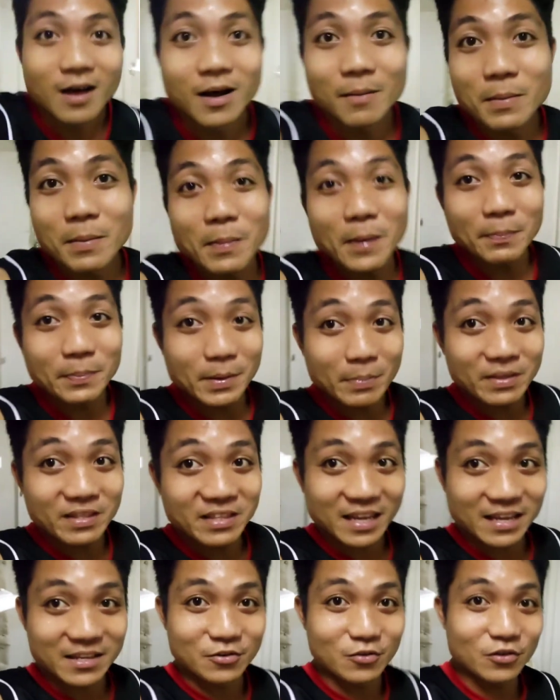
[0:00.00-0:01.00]
uh, ah,
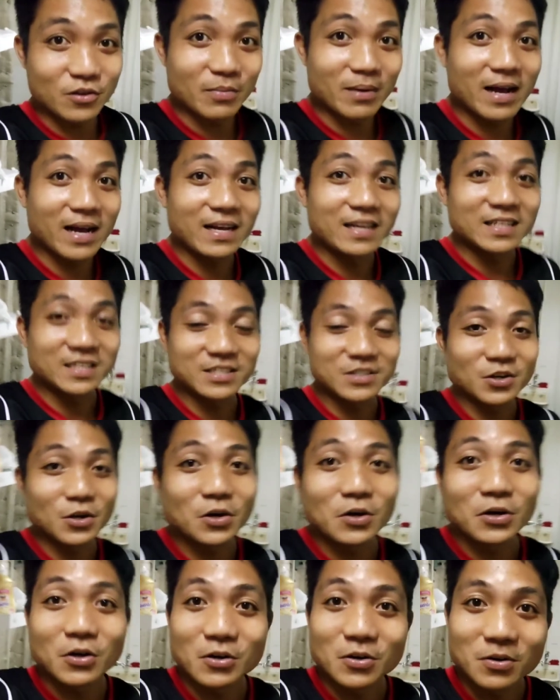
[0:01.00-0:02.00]
mapagbibindahan yung iba.
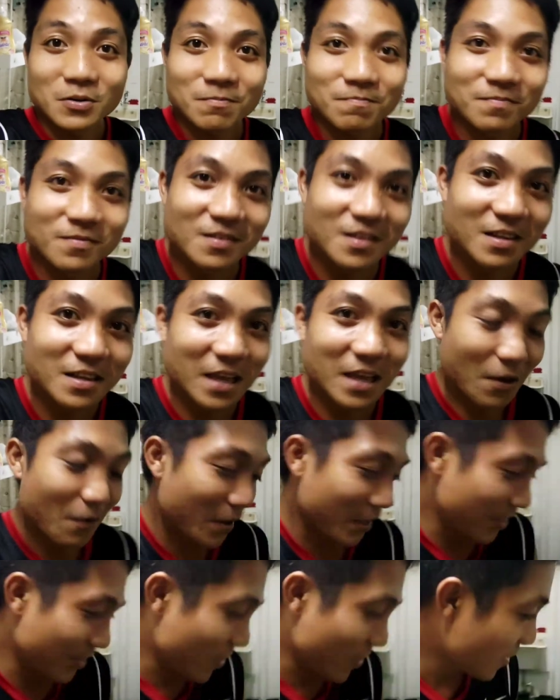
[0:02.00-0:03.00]
So,
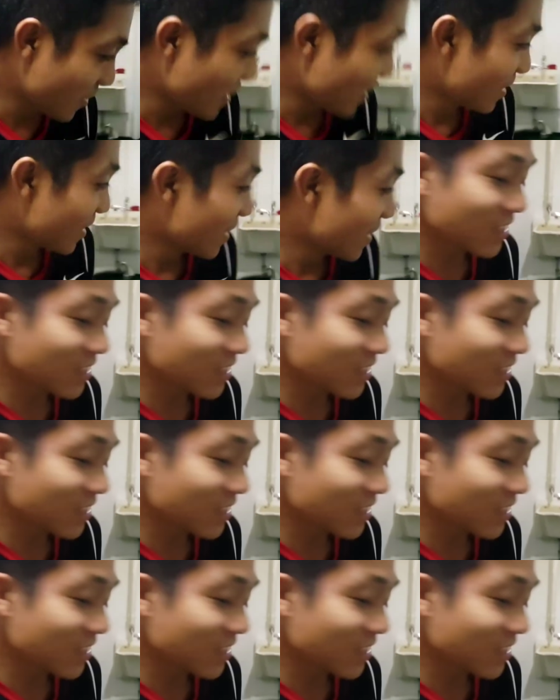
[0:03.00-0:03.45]
Ewan ko.